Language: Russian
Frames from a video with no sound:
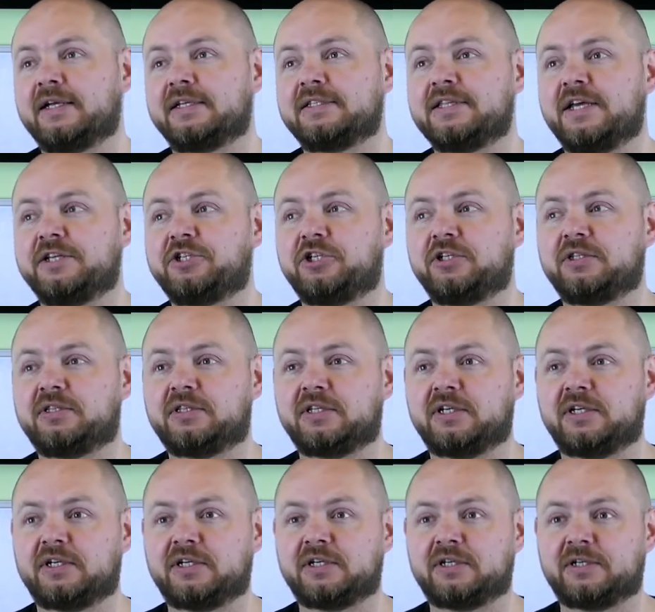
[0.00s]
Значит,
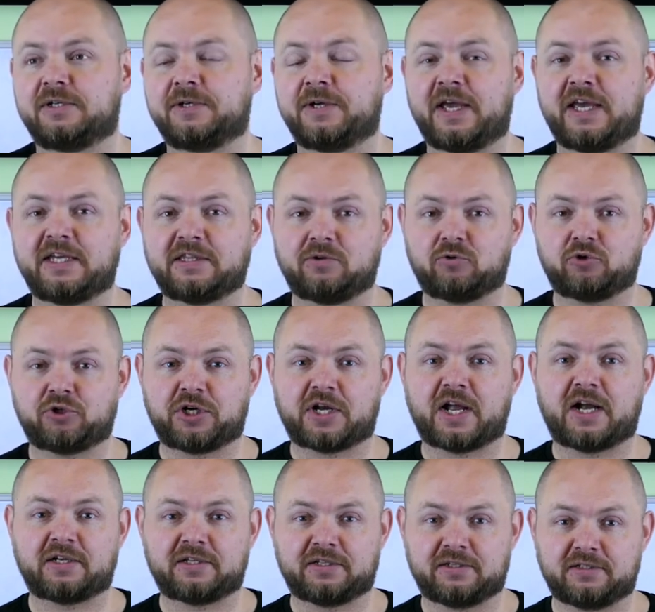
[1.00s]
э, это уже,
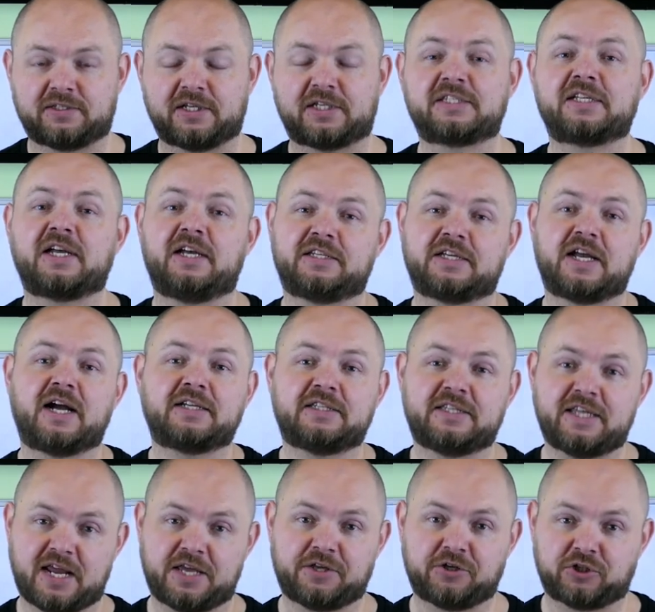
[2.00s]
как, так сказать, как
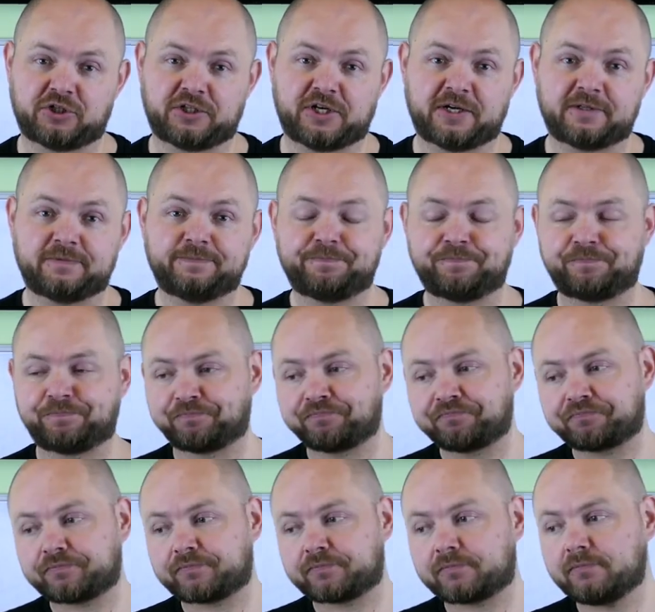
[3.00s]
третий шаг.
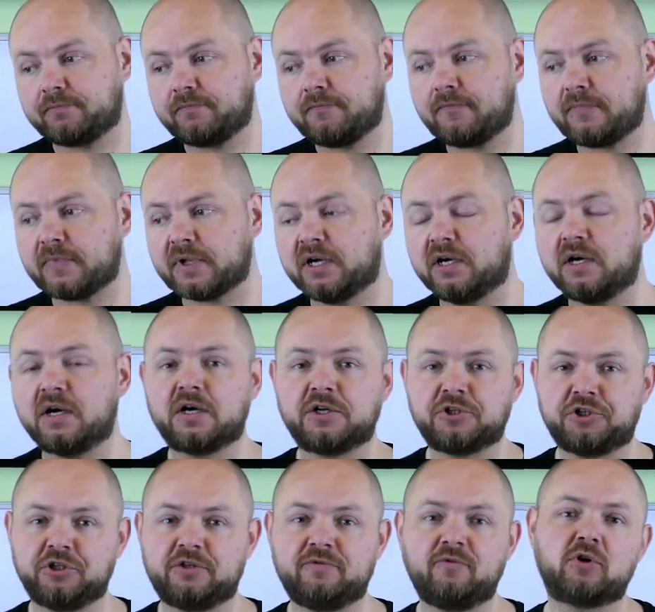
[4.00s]
А,
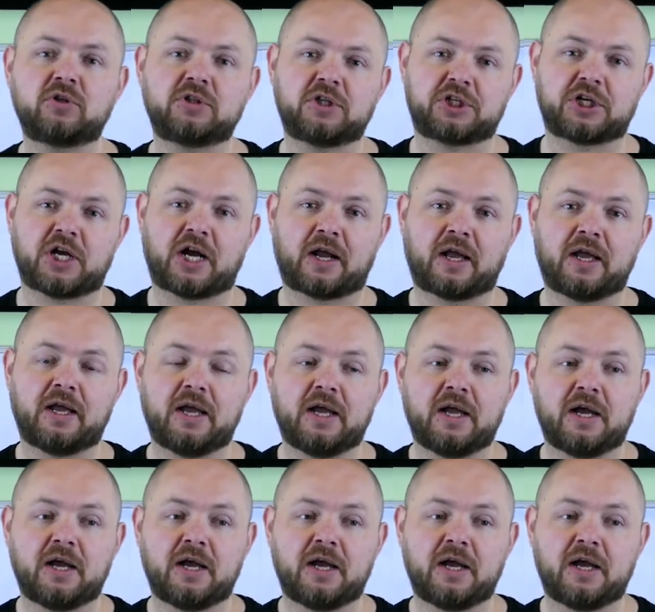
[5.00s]
Четвертый шаг.